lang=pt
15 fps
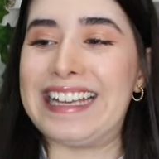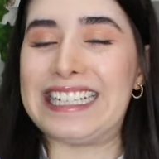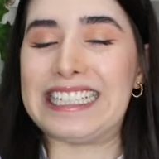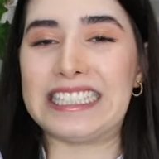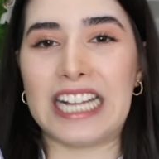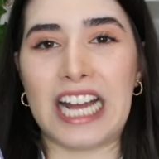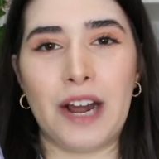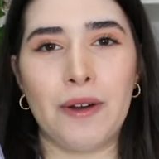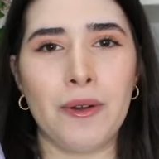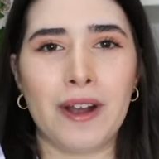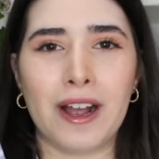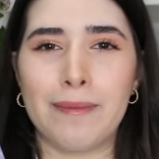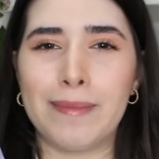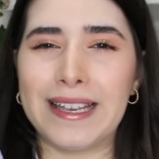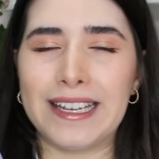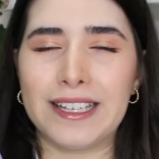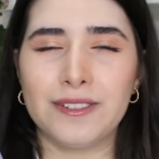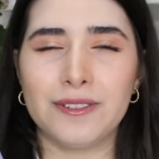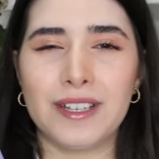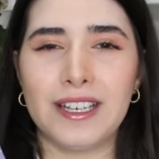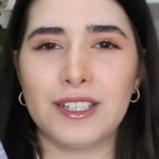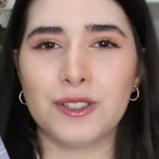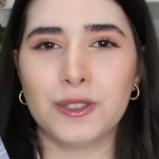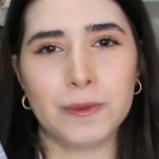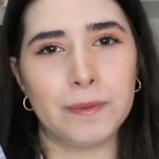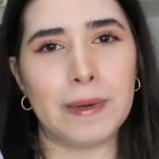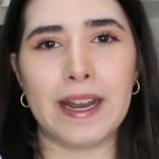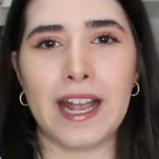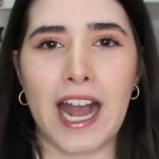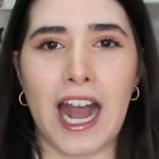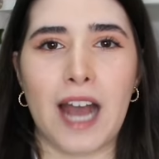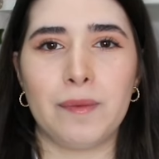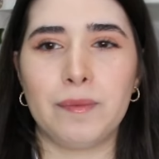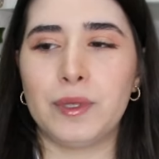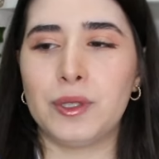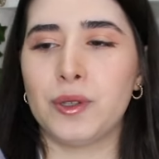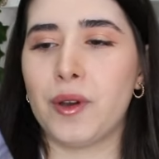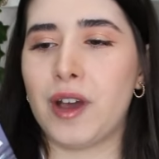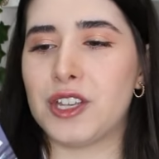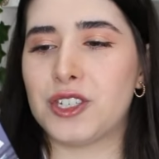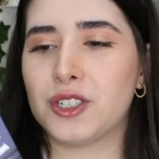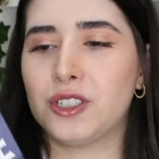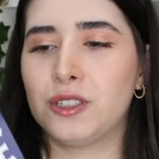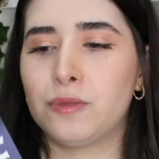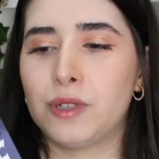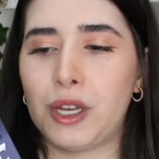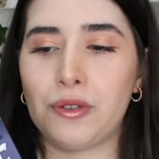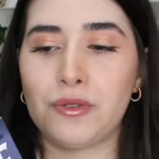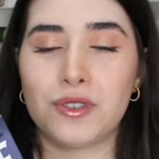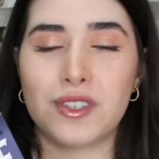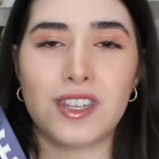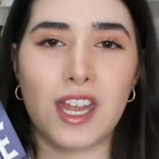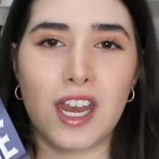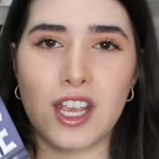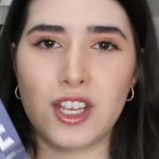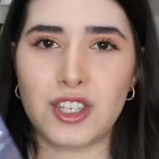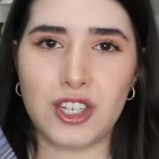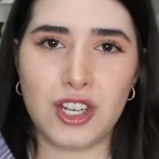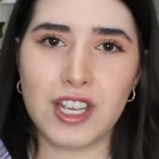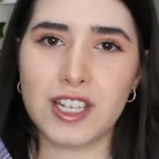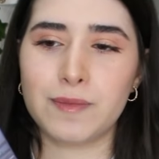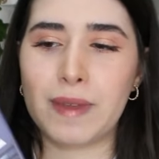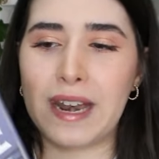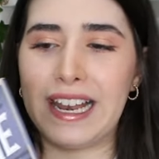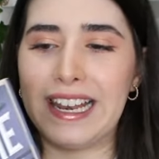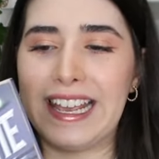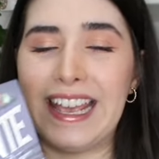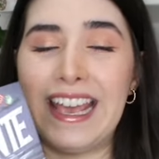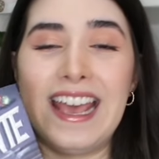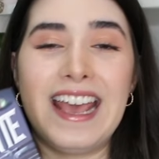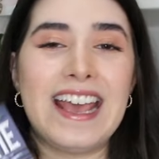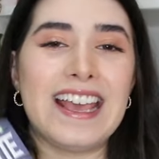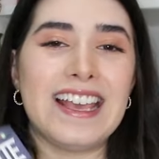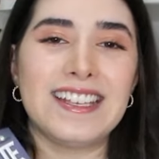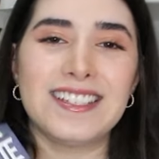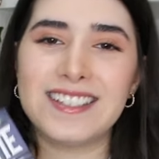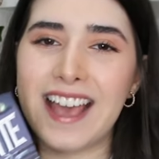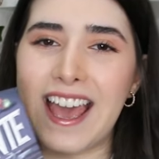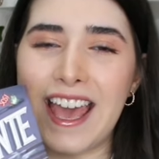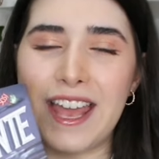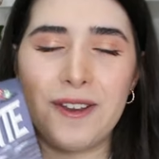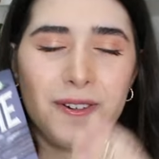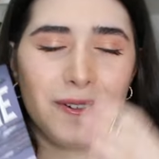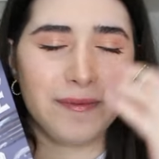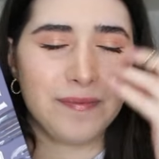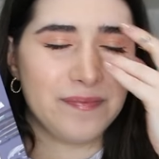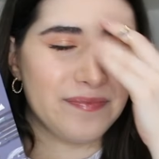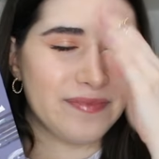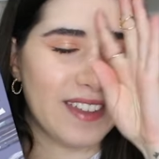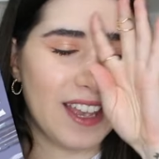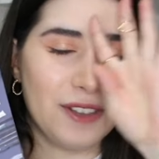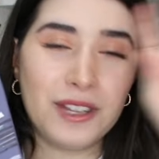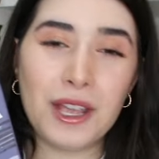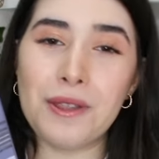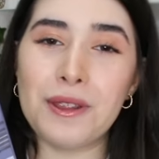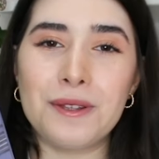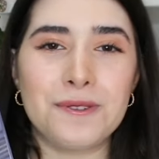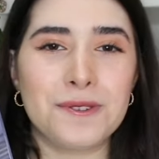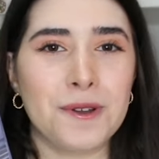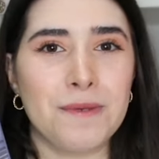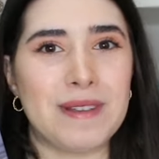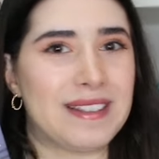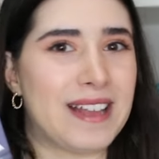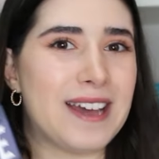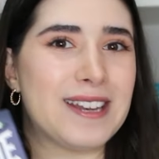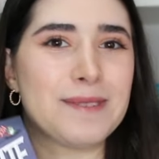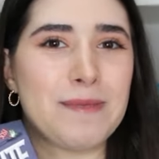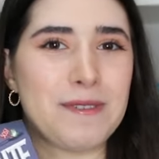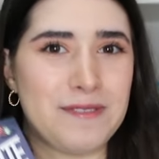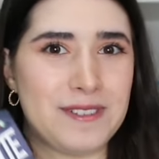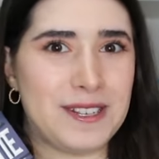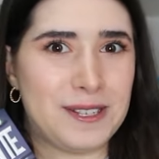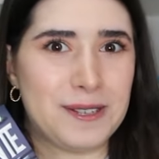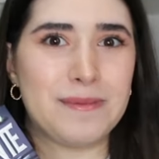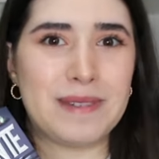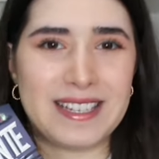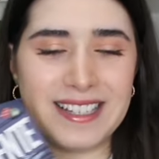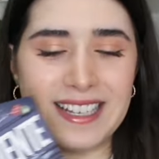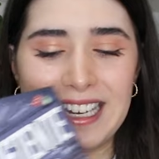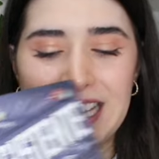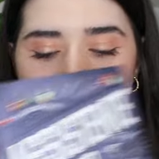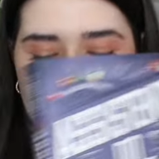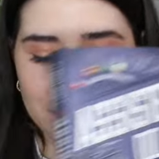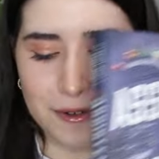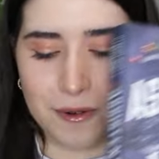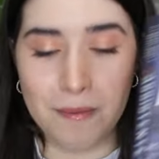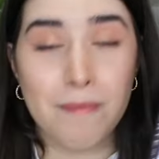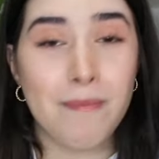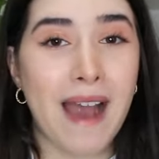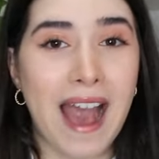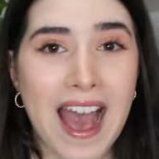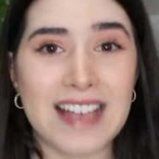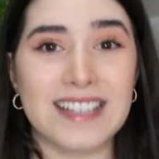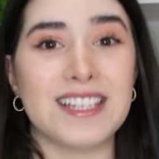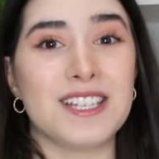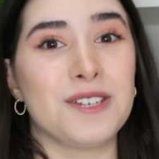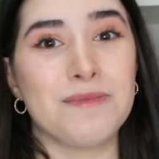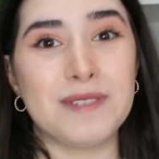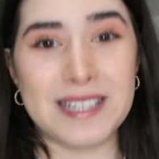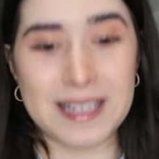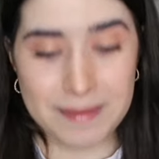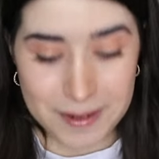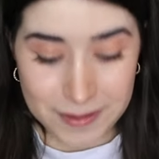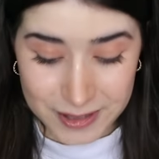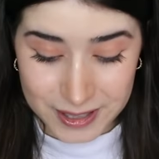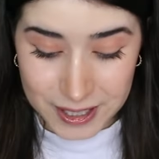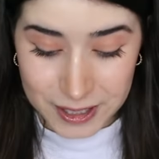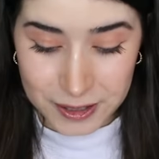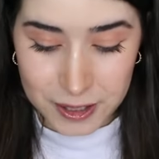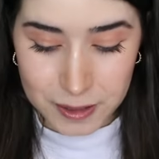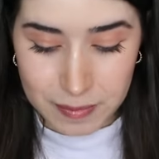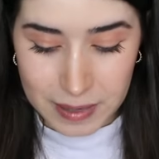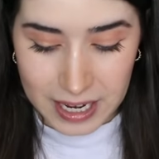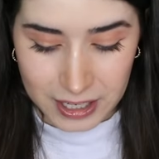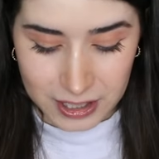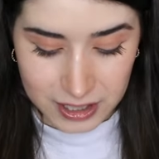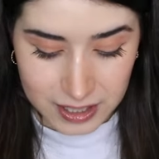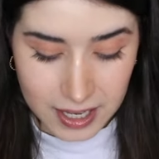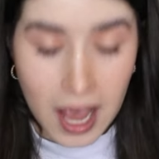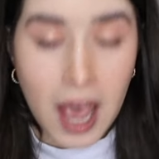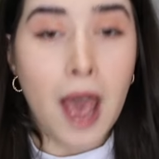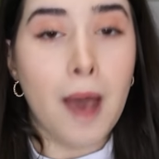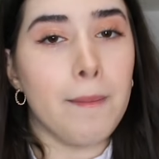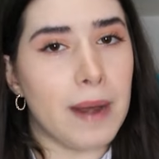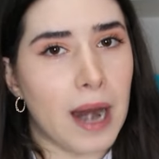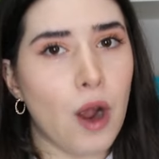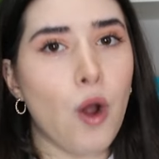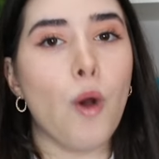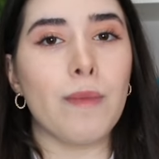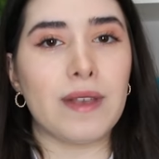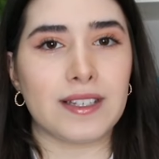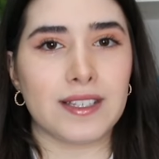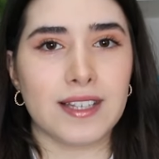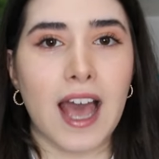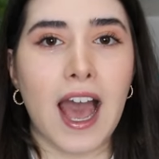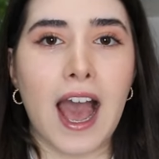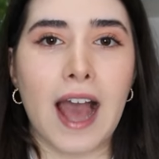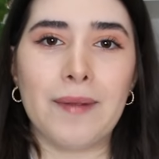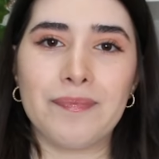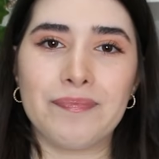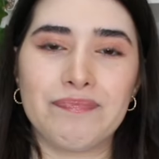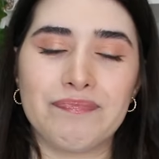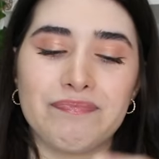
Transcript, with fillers: então eu acabei lendo ele super rápido, eu acho que eu demorei uns três dias para ler, e sério, eu tenho tantos comentários para fazer sobre esse livro, mas deixa eu mostrar para vocês os brindes. Para começar,